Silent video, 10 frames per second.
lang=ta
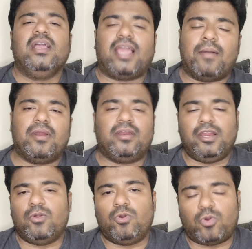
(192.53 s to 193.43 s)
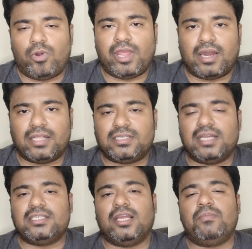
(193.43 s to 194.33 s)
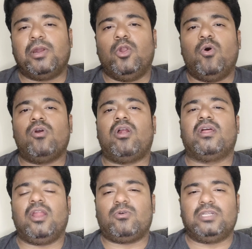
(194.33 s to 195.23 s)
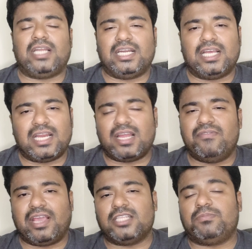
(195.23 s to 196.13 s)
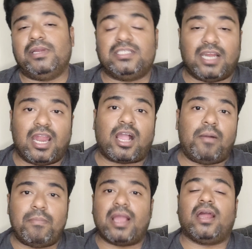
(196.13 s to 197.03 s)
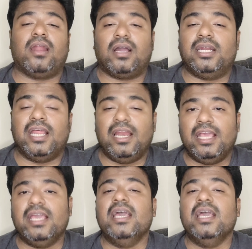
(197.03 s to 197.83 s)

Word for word: கேமரன் கிரீன் ஒரு டுவெண்ட்டி எயிட் ரன்ஸ் அடிச்சாரு பட் லோவர் ஆர்டர்ல கொஞ்சம் டக்கு டக்கு டக்குன்னு விக்கெட்ஸ் போயிடுச்சு நல்லா கம்பேக் ஆனாங்க டெல்லி